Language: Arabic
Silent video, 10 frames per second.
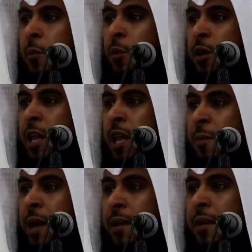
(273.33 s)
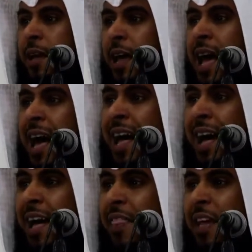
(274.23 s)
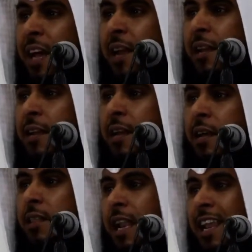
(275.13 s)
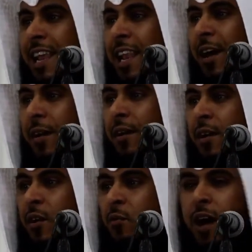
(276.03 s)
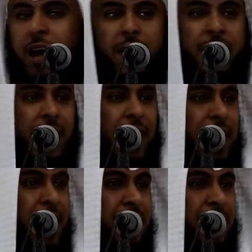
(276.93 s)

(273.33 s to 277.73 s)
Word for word: منيبا خاضعا ذليلا وهذا لا